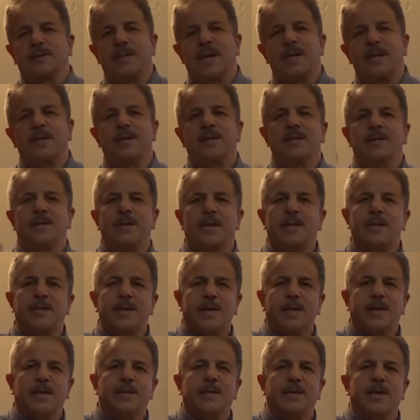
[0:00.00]
dendiğinde
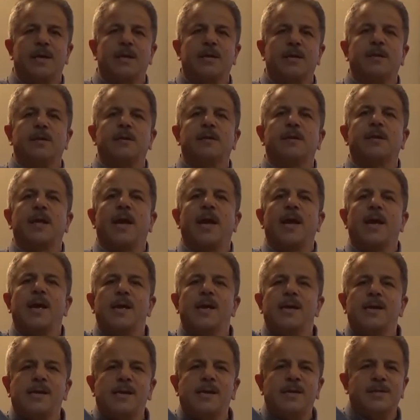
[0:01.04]
diğeri de
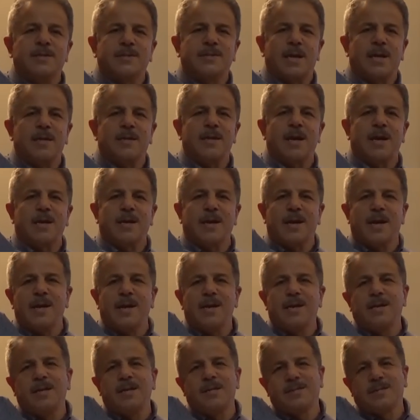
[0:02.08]
ey insanlar,
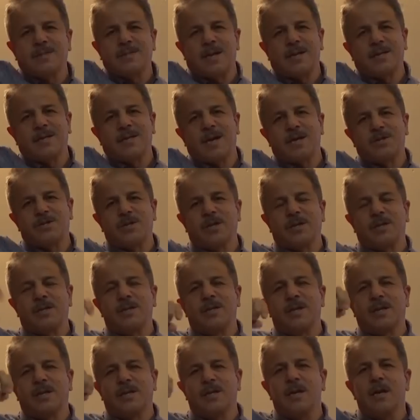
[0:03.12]
ey insanlar
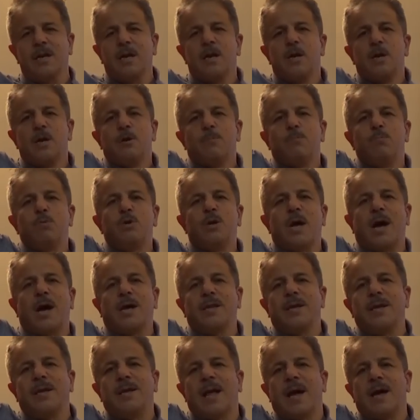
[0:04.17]
şeklindeki
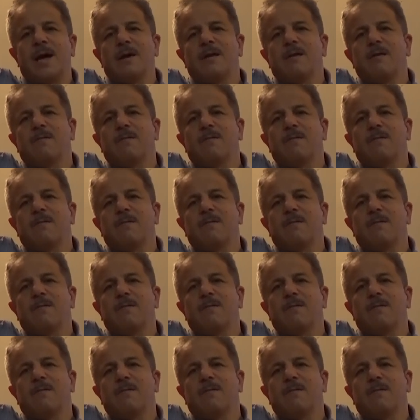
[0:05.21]
münadiler